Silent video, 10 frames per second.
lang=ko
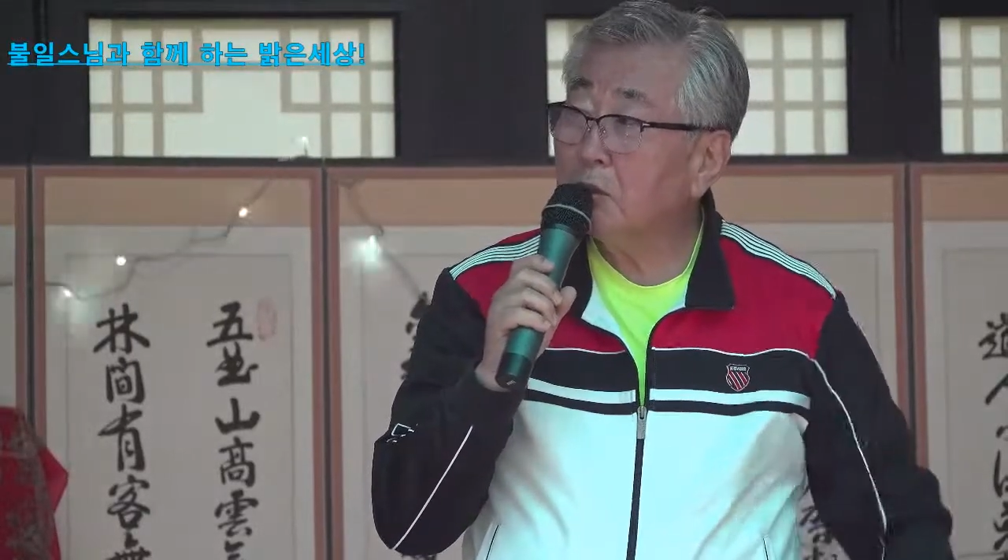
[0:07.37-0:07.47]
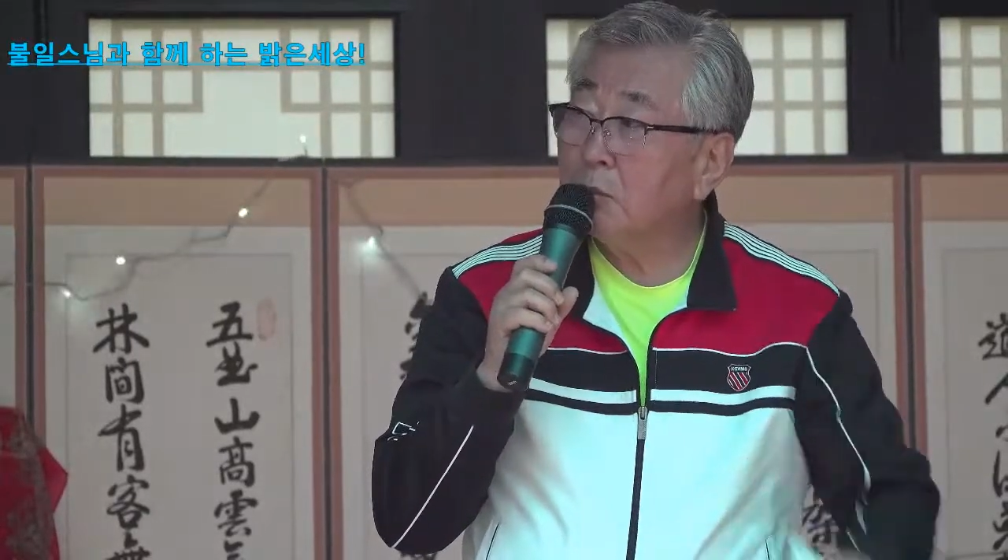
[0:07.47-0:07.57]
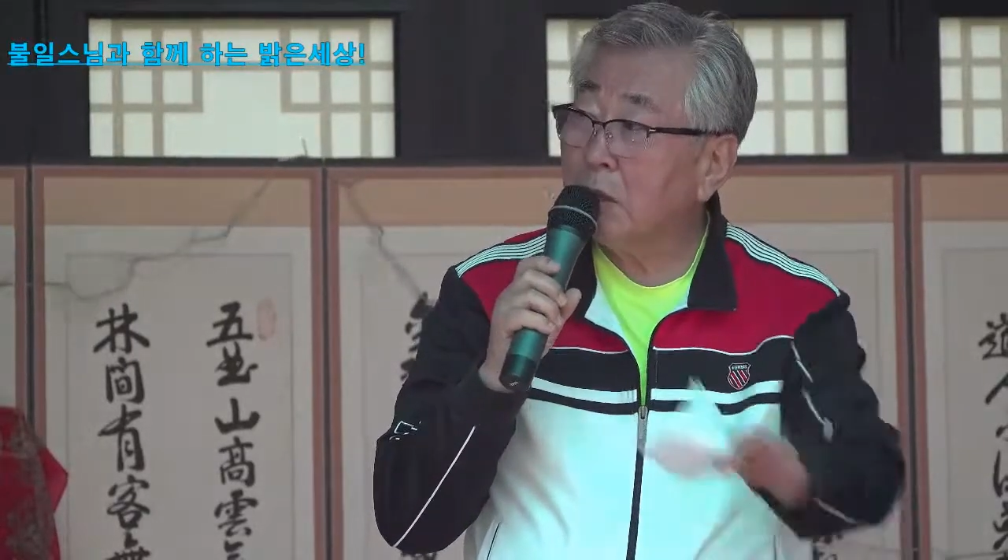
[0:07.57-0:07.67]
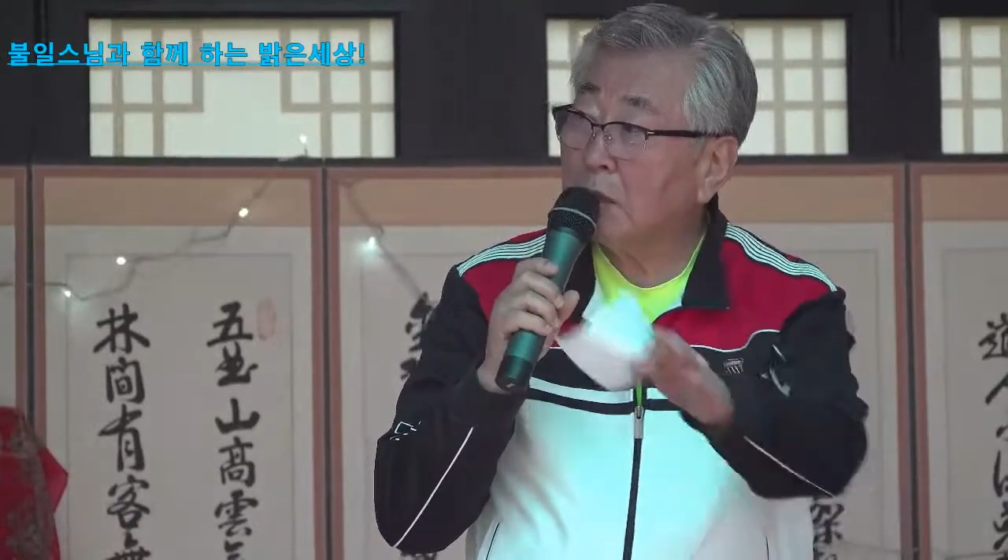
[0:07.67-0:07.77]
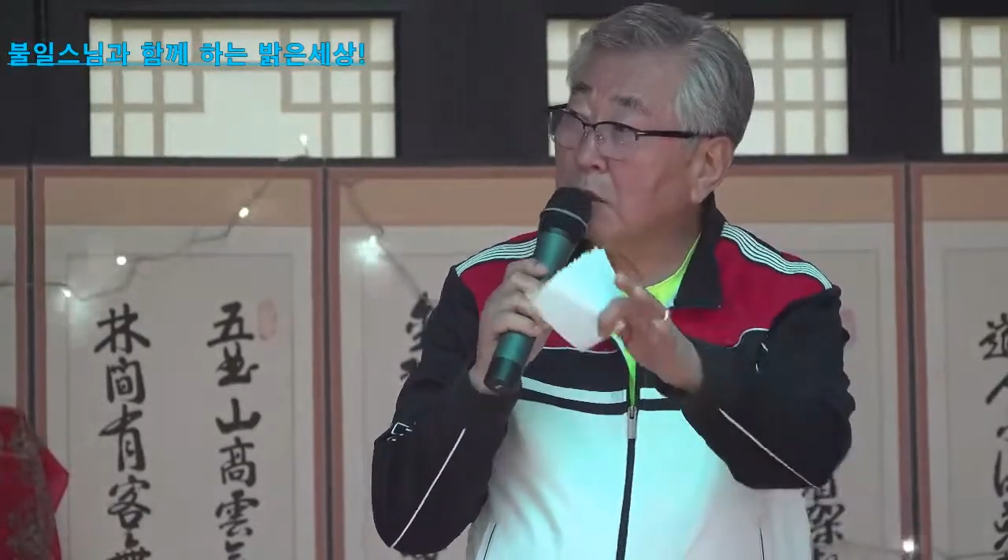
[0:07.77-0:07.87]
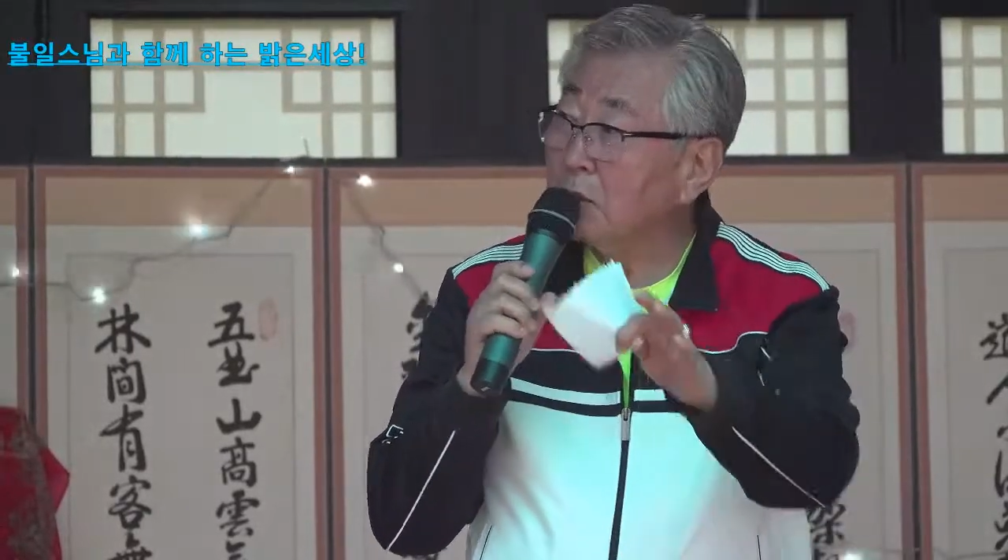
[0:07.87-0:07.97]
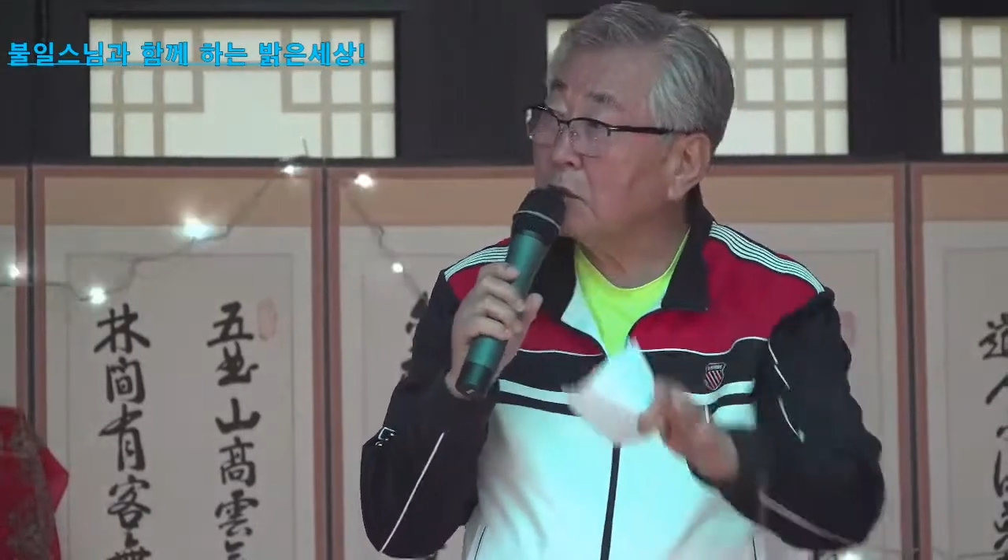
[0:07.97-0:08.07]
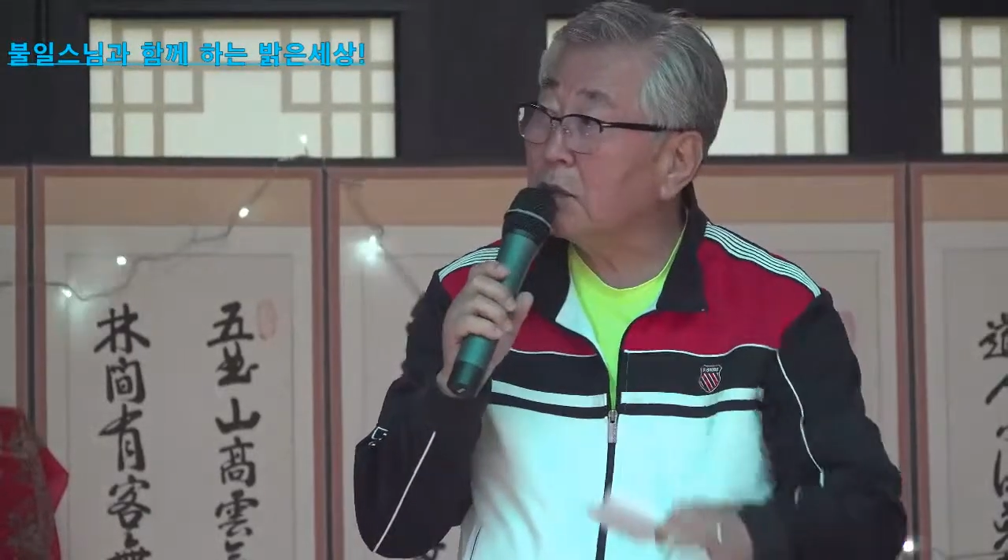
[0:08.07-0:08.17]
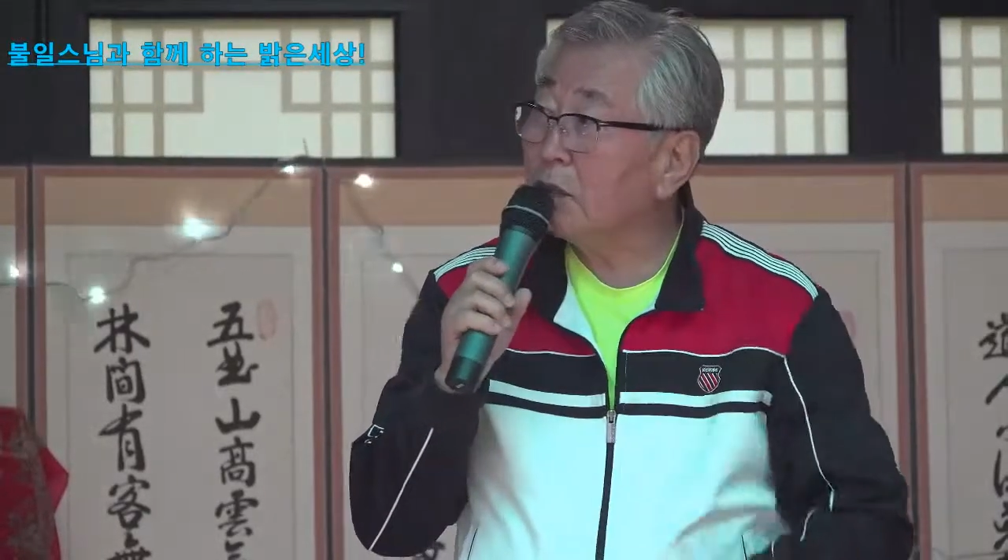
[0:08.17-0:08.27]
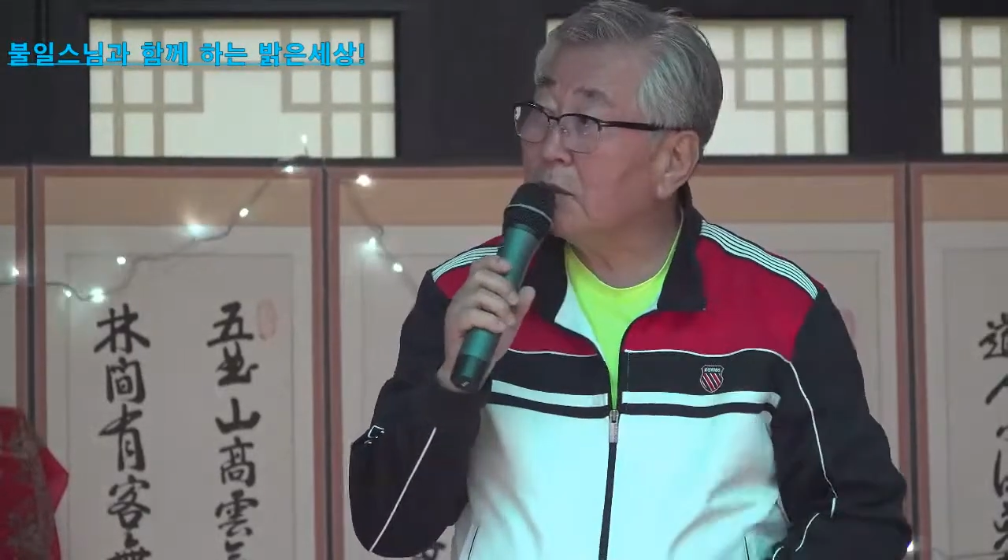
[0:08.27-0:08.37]
좀 많이
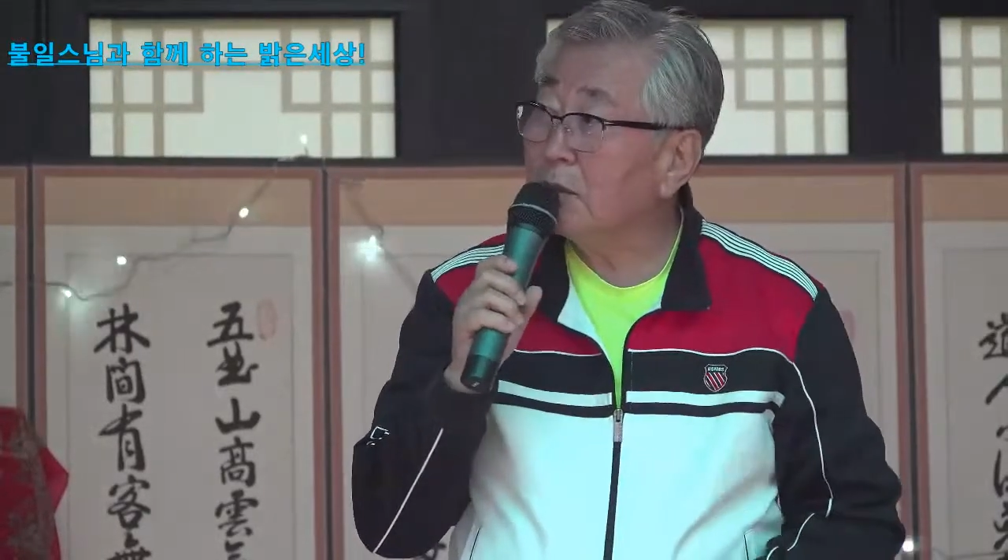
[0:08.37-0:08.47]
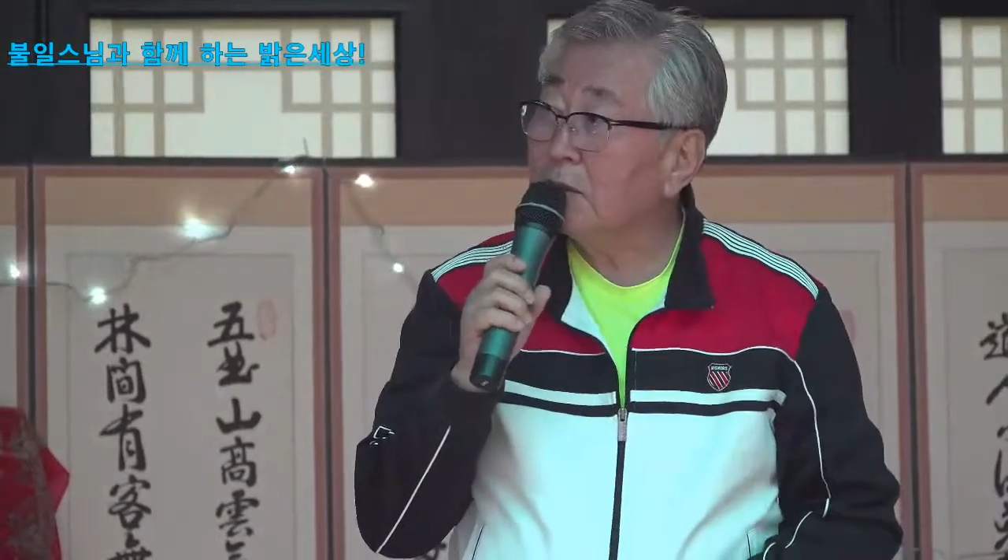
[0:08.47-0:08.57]
드세요.